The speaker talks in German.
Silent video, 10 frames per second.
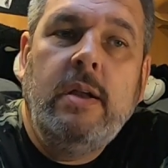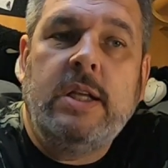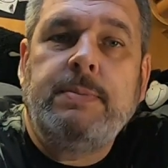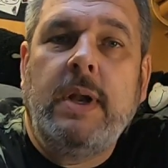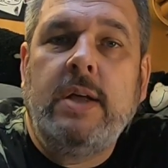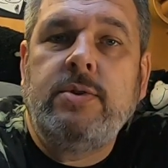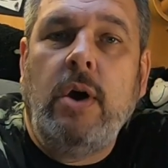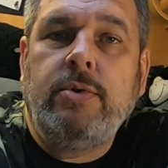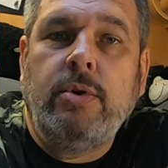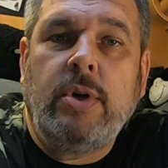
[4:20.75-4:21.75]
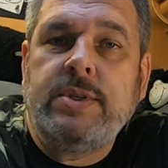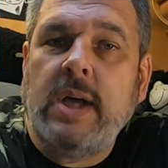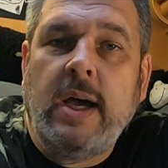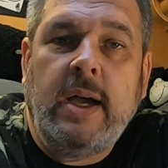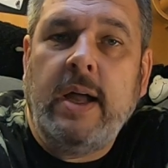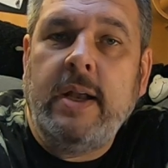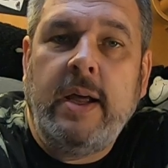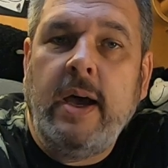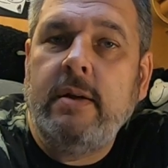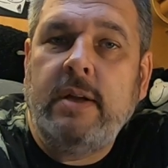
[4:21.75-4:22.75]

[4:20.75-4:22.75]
dass man also auch durchaus sagen kann, naja,